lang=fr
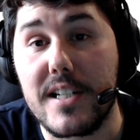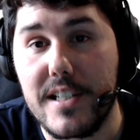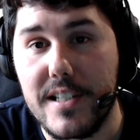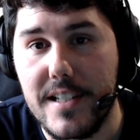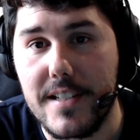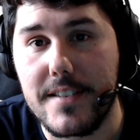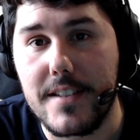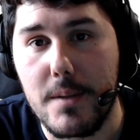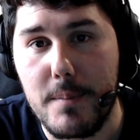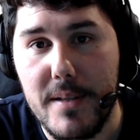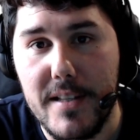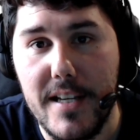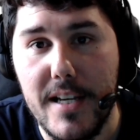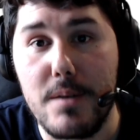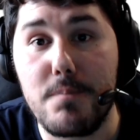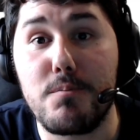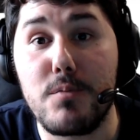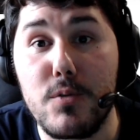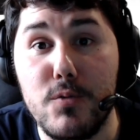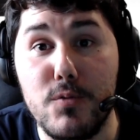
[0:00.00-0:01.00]
cliquer, ça
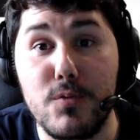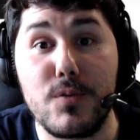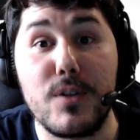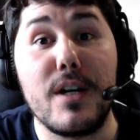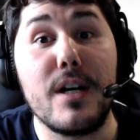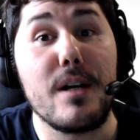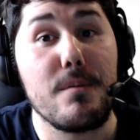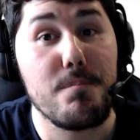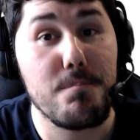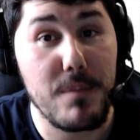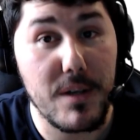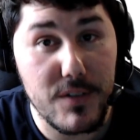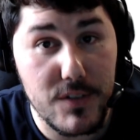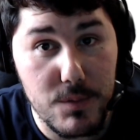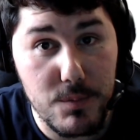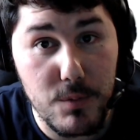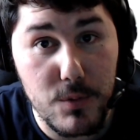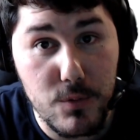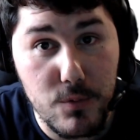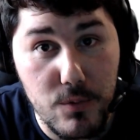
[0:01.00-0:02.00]
m'aiderait beaucoup.
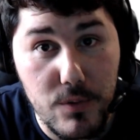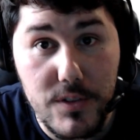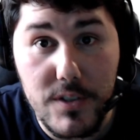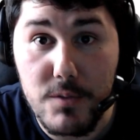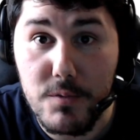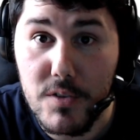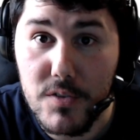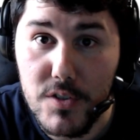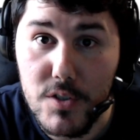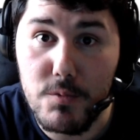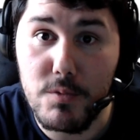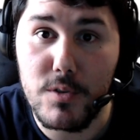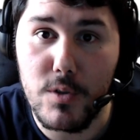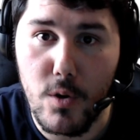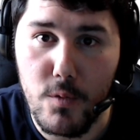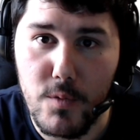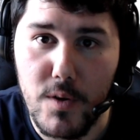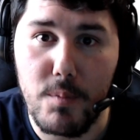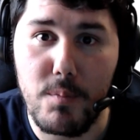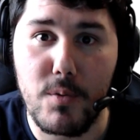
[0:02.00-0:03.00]
Merci beaucoup et cette fois-ci, je vous dis au
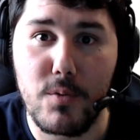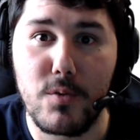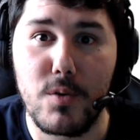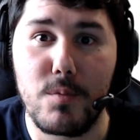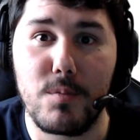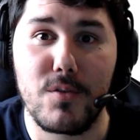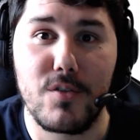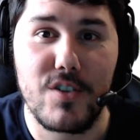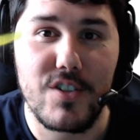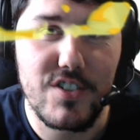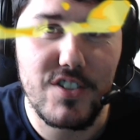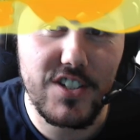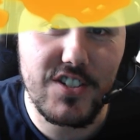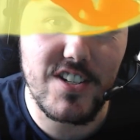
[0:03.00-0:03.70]
revoir pour de bon. Ciao,